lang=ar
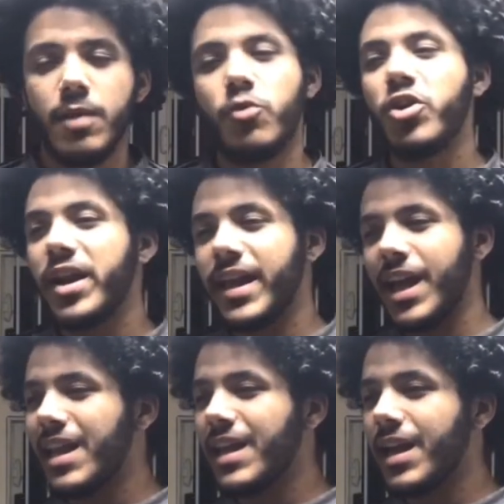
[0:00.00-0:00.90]
ممكن
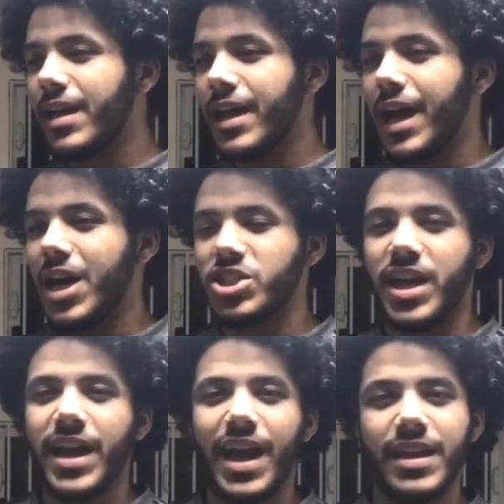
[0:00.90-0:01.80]
يجي لنا
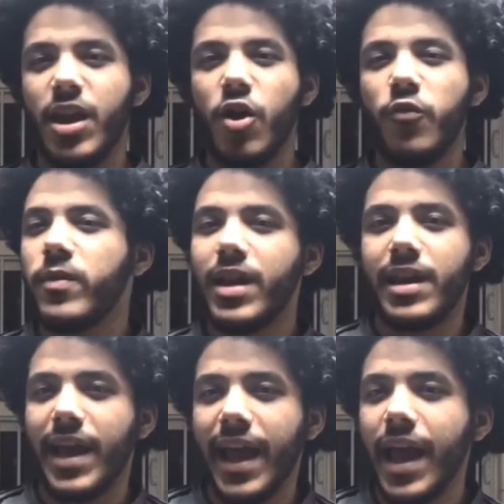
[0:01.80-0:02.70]
عشان احنا عندنا خوف من
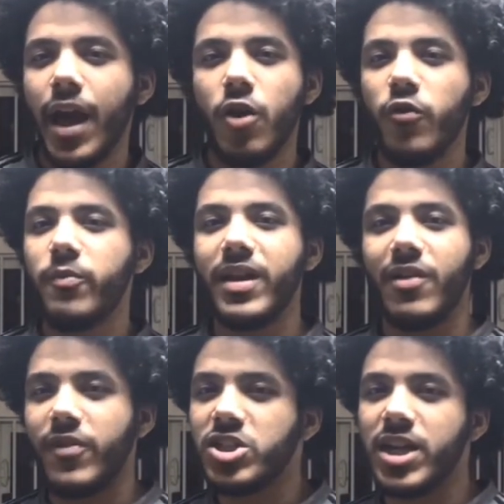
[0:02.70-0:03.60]
النجاح خوف من
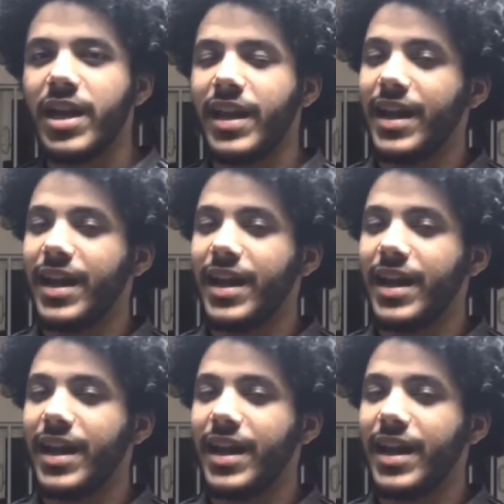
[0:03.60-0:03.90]
الفشل